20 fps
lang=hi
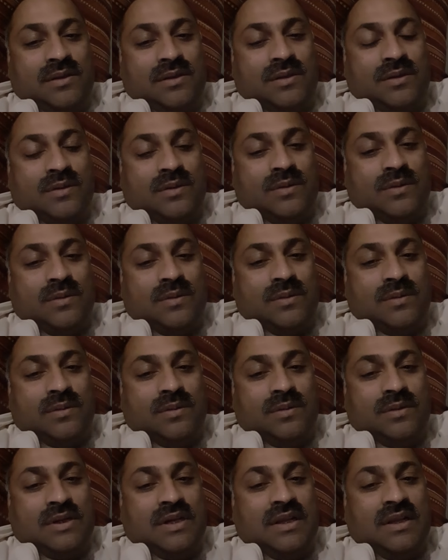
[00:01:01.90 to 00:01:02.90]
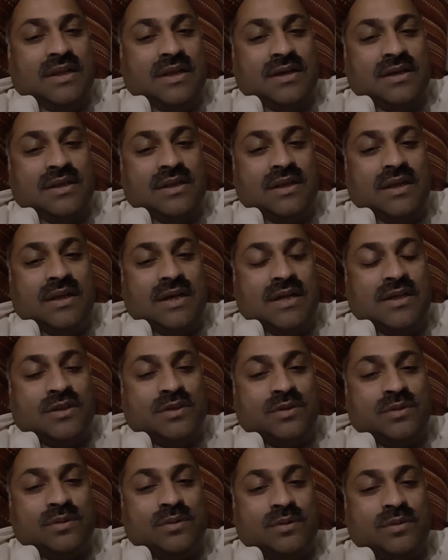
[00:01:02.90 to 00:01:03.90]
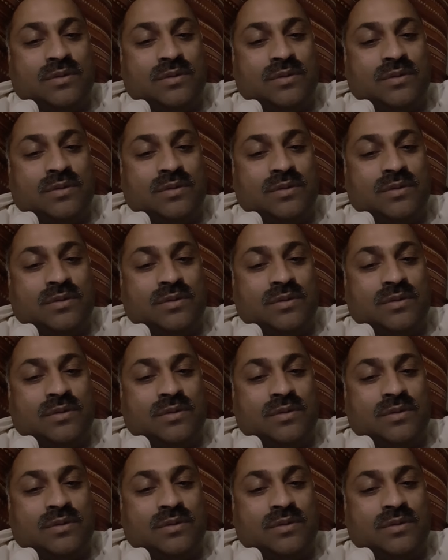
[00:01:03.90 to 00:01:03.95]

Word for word: तो अल्लाह की अलानत हो